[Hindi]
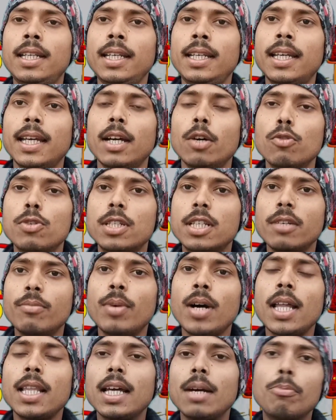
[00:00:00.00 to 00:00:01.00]
ठीक है
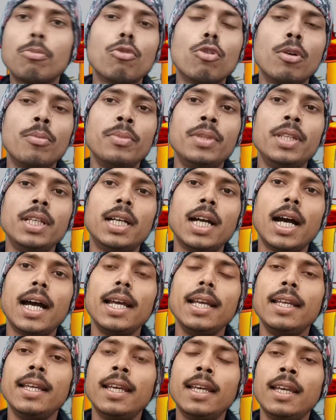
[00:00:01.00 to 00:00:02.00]
उसके बाद आपको हम
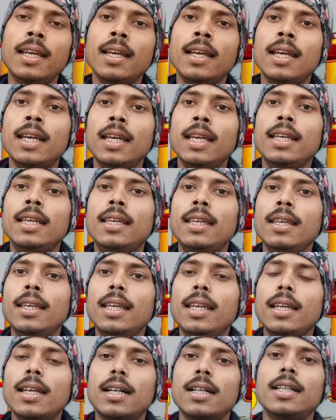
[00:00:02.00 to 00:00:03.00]
दिखाएंगे
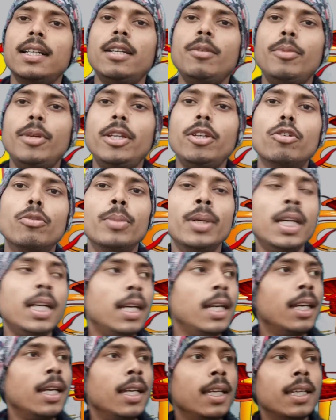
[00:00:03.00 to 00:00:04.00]
कि अगले वीडियो
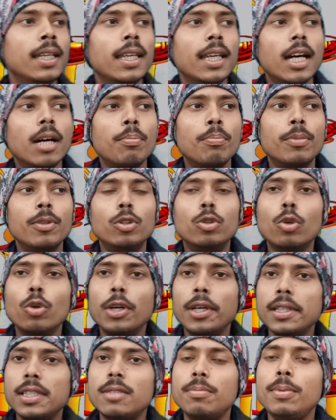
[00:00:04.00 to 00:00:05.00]
में कि आप
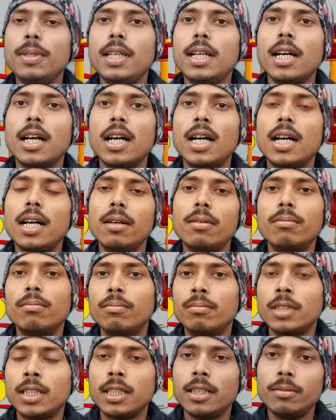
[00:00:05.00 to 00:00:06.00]
दो एच का
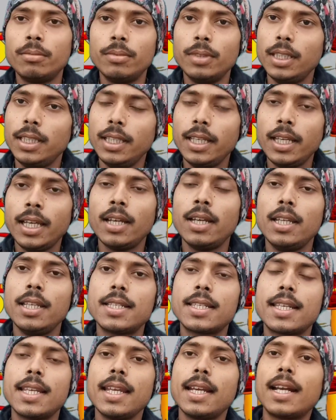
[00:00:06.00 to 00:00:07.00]
मतलब ये
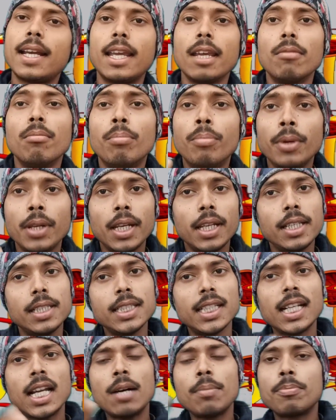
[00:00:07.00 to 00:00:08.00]
इससे
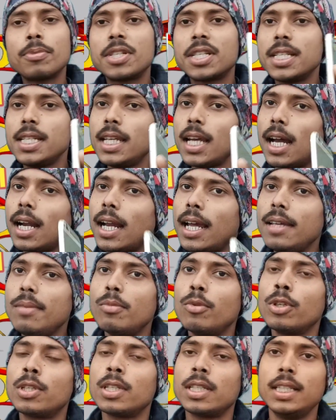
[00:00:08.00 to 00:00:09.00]
कंपेरिजन आप सी
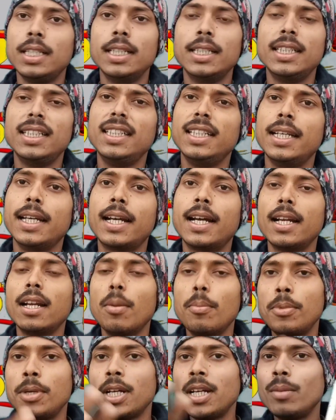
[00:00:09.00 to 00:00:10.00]
मोटर करेंगे
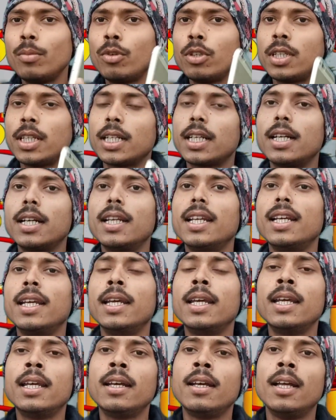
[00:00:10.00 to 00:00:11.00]
क्रम्पटन मोटर
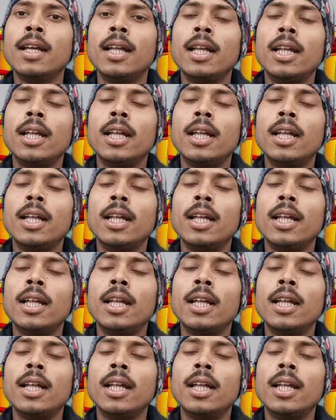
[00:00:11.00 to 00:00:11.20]
करेंगे